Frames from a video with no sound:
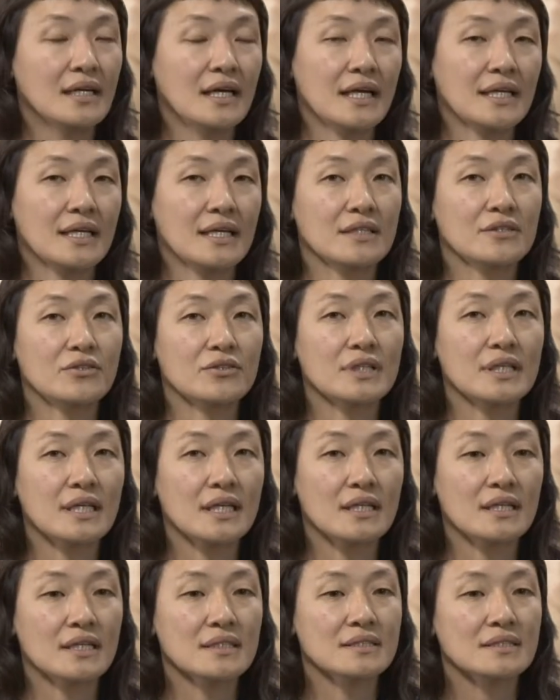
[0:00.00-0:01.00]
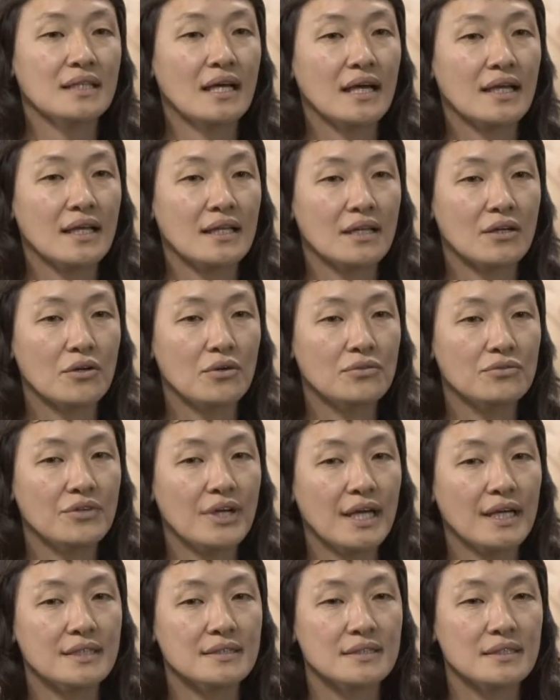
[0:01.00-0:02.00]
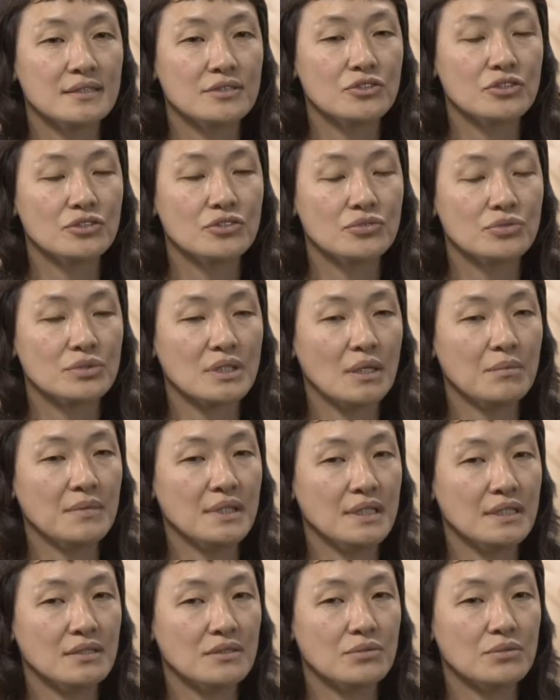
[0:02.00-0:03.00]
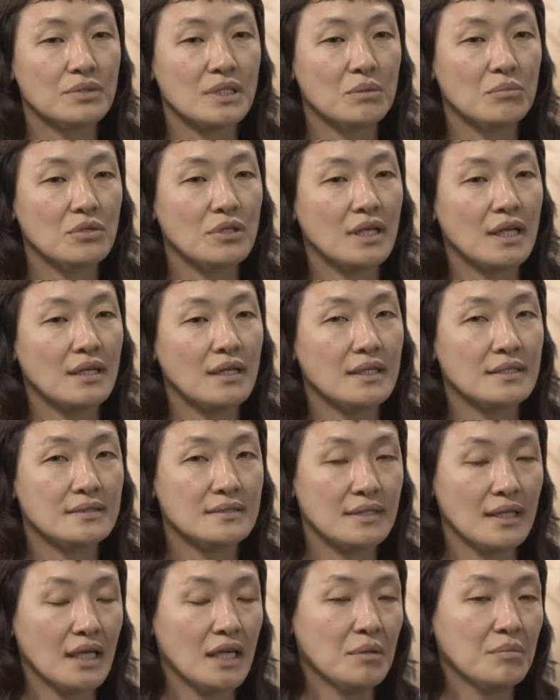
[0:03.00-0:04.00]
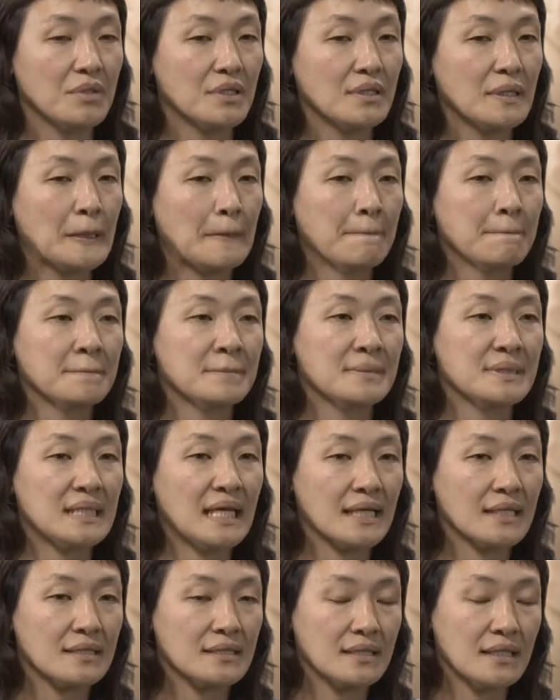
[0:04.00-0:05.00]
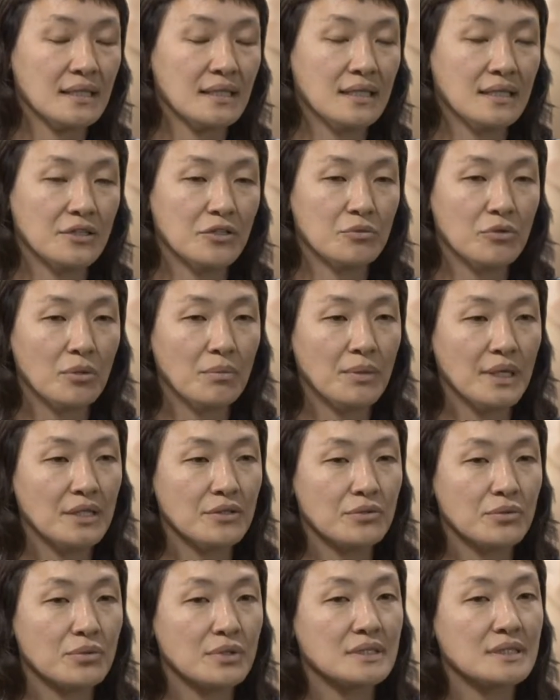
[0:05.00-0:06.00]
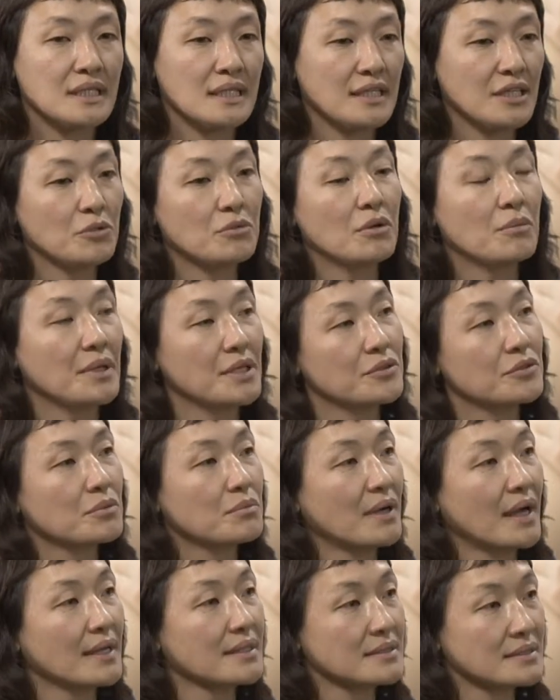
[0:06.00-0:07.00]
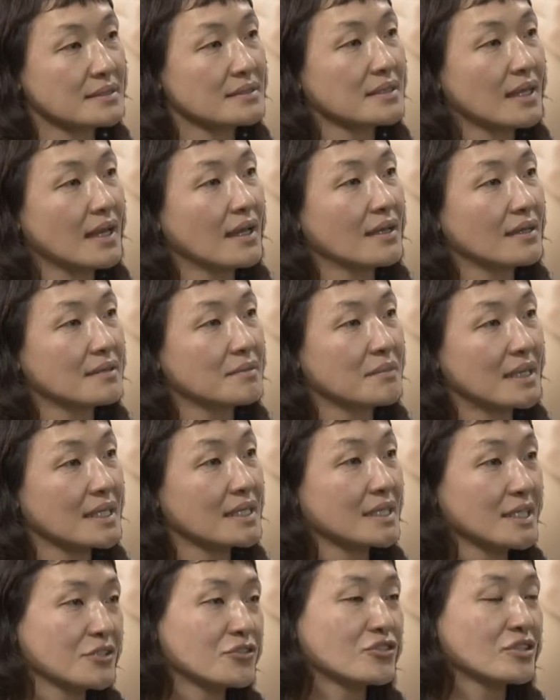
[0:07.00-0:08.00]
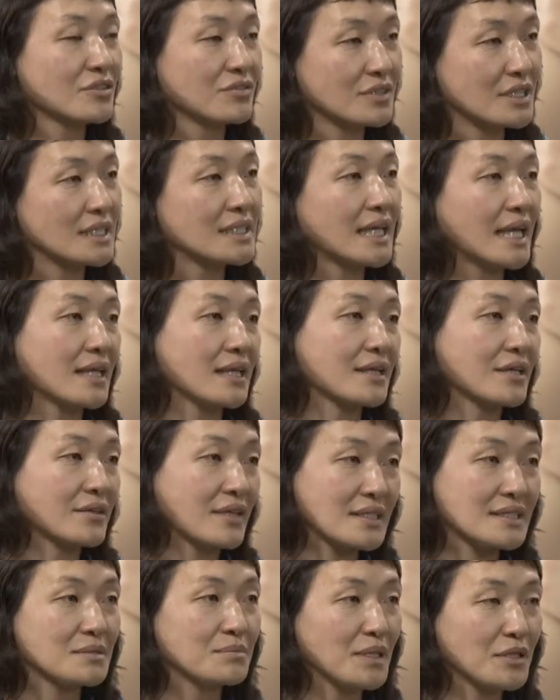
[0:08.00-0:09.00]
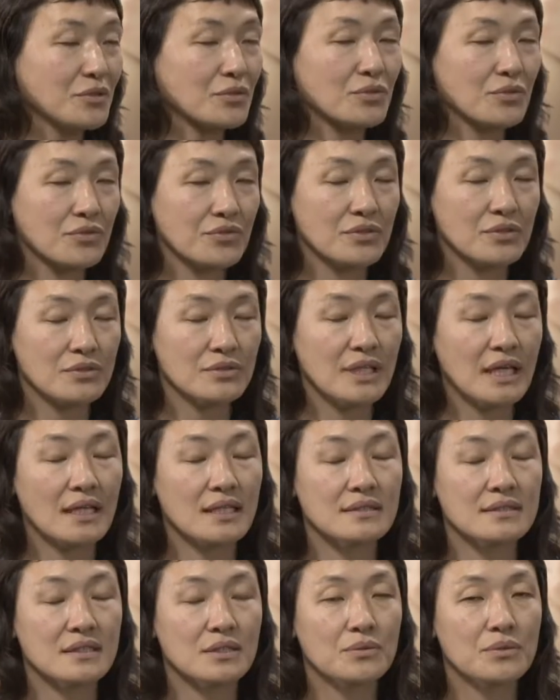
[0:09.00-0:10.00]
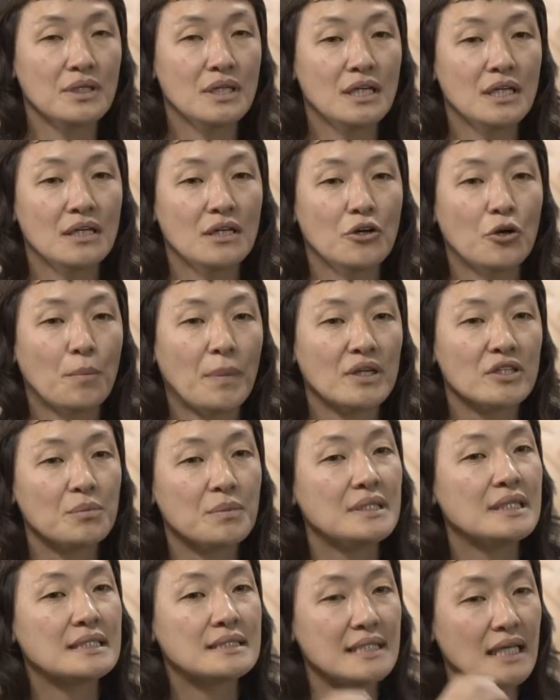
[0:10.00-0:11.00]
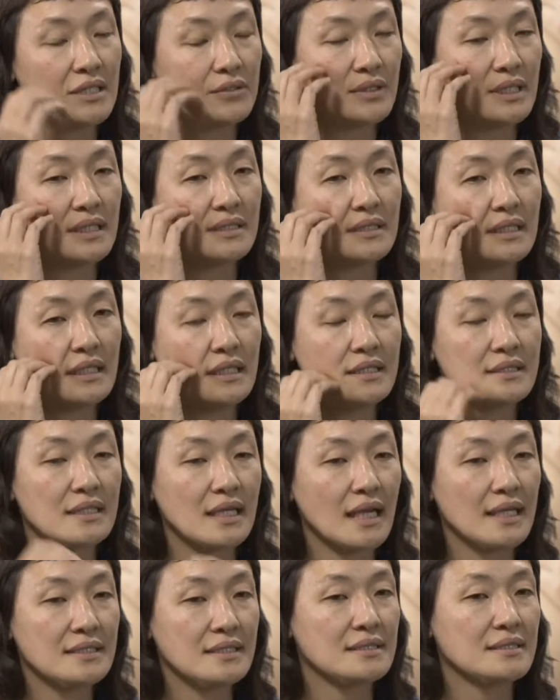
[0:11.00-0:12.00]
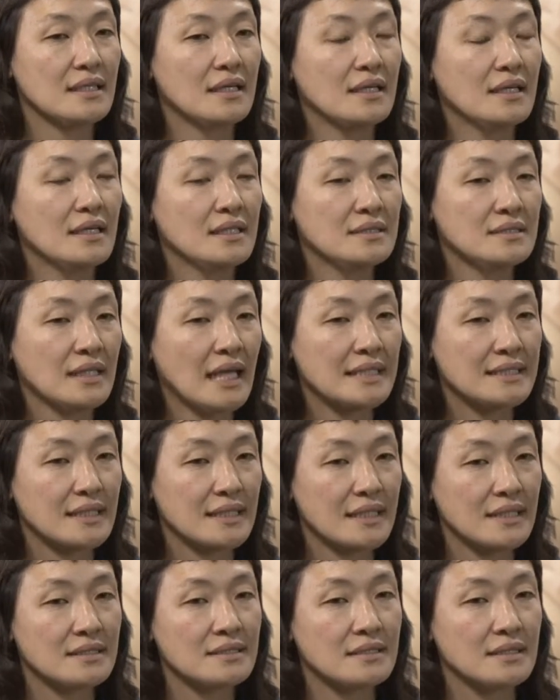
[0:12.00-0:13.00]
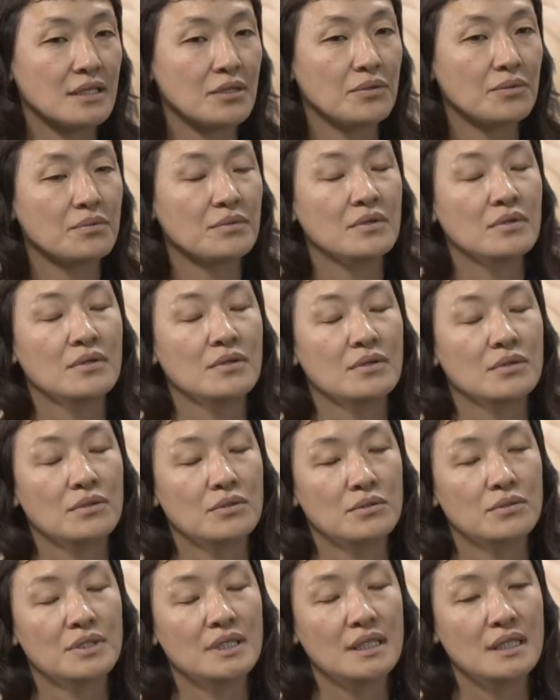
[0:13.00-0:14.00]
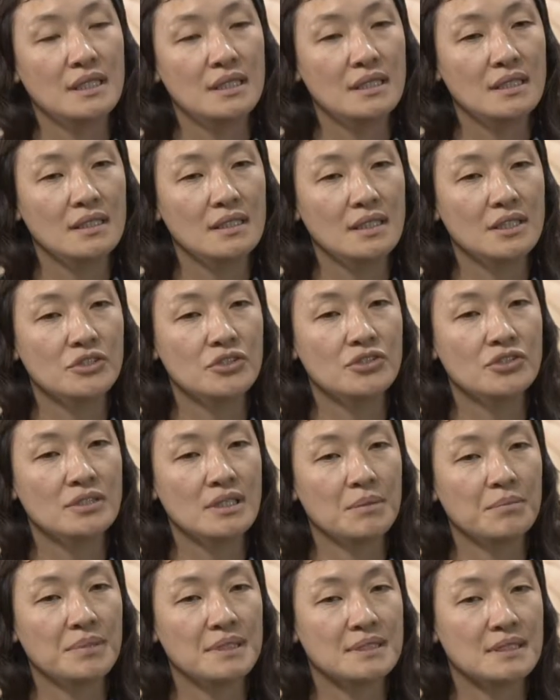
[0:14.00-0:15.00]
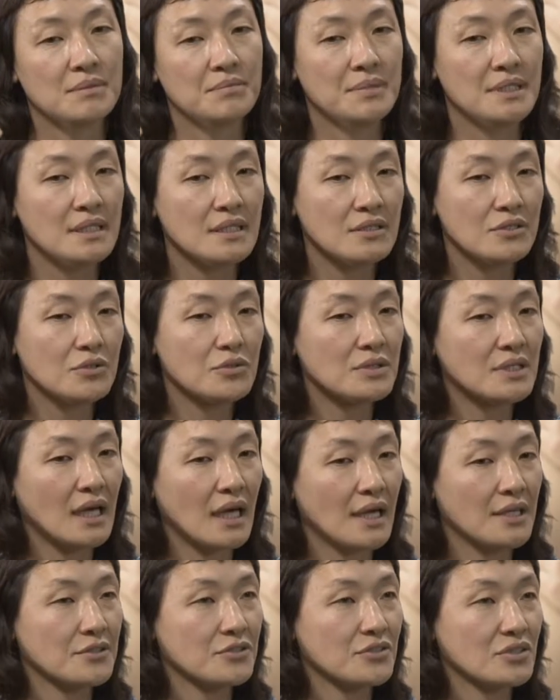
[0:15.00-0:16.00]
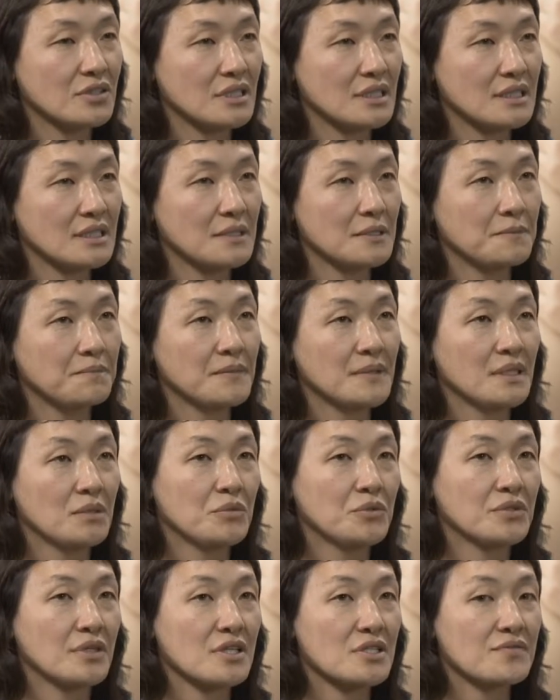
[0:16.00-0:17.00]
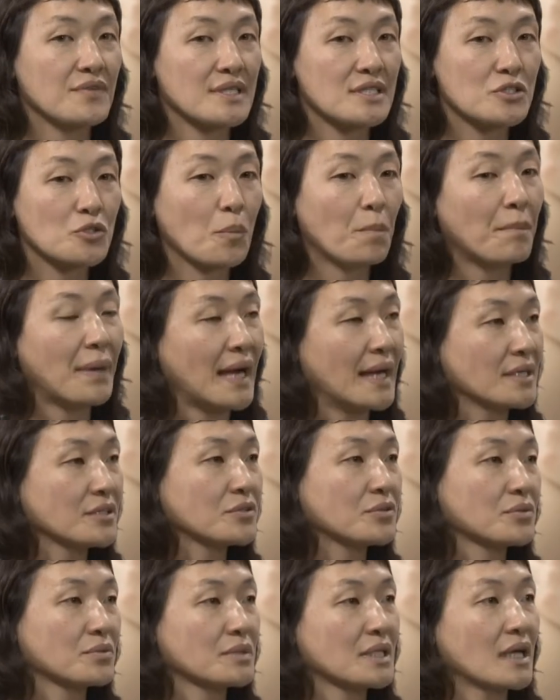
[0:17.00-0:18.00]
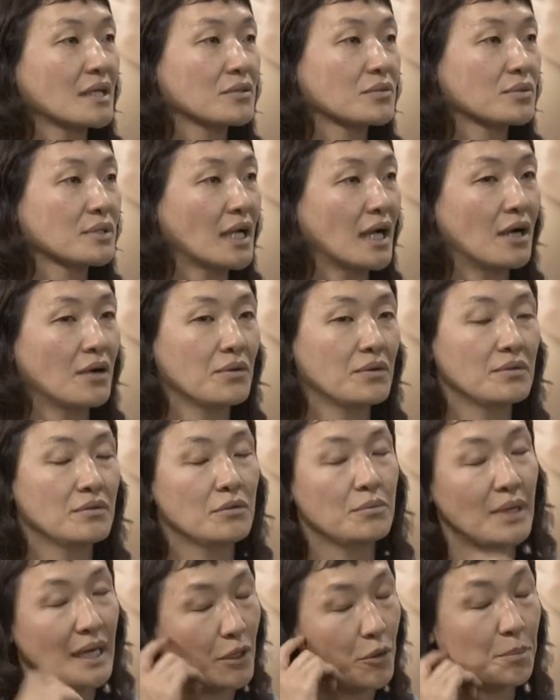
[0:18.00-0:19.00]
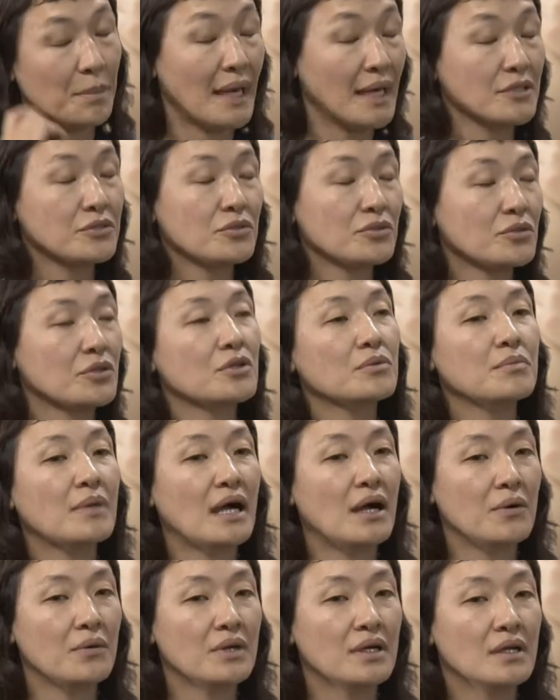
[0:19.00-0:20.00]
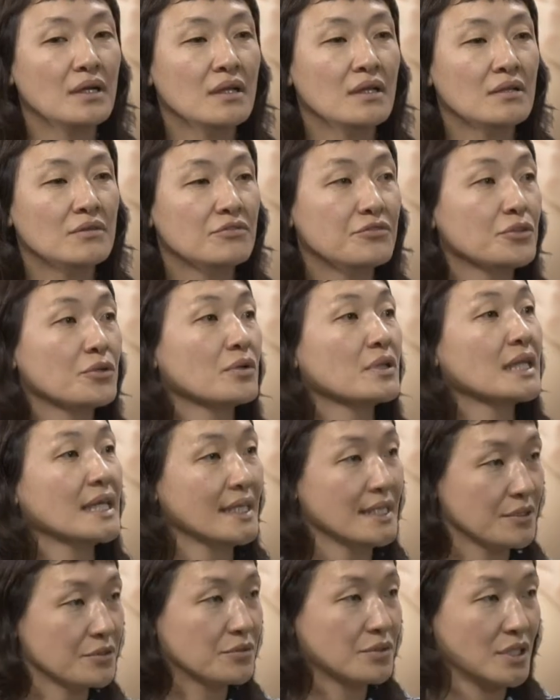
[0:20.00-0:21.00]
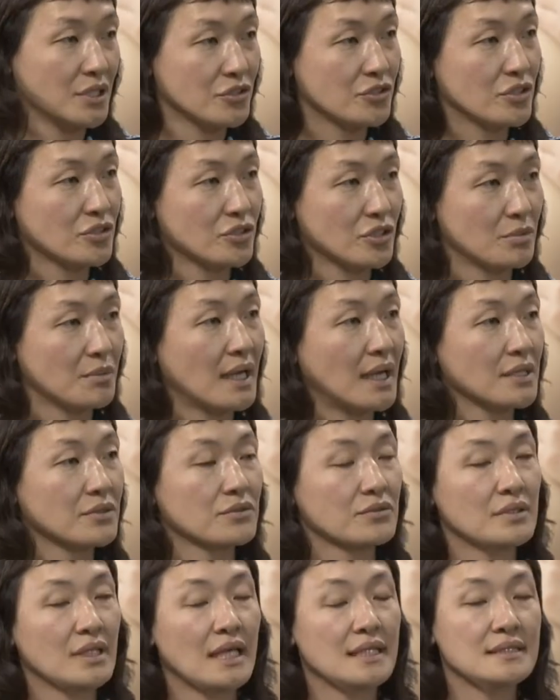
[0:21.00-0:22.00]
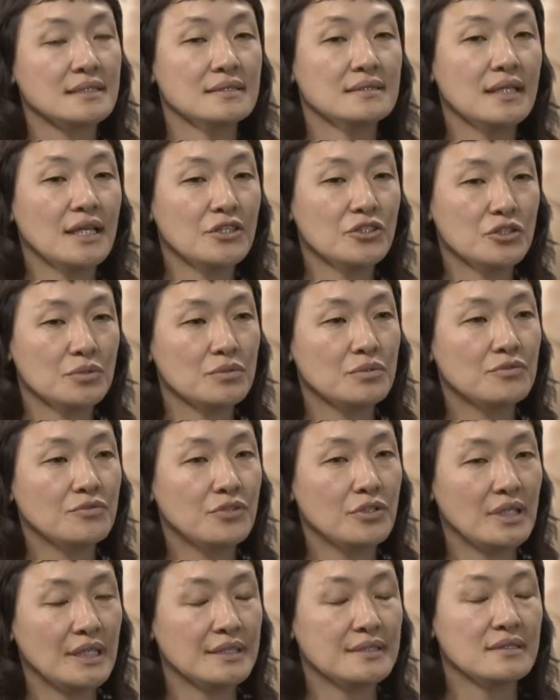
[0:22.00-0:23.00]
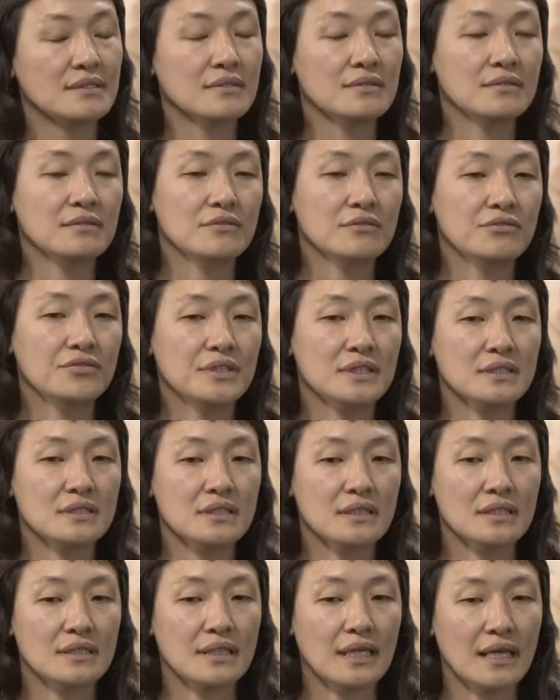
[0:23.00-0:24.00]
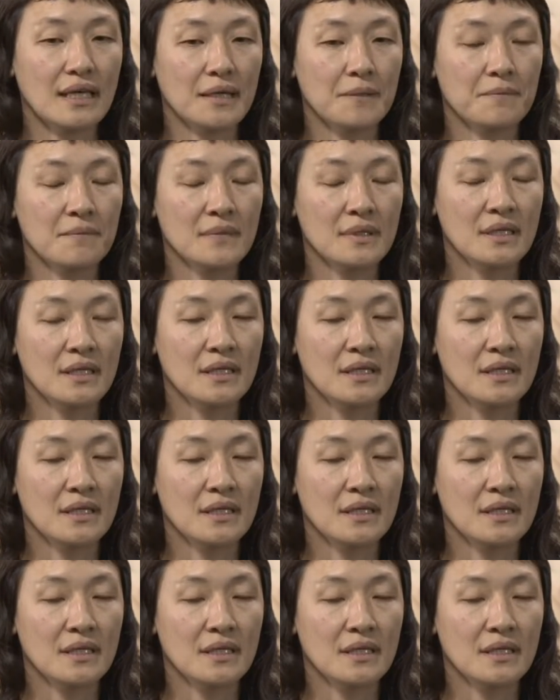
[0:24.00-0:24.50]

aqui, é toda aquela, aquela conversa de julgamento que a mulher recebe, na, na, no momento que seria o momento mais né, marcante da vida uhum. dela, que é o nascimento do filho dela. Então, o parto humanizado, ele, ele traz essa, essa questão o que a gente tem percebido, Tati, é que muitas vezes o parto natural, o parto normal violento, que a gente tem chamado, né? assim, desde violência física até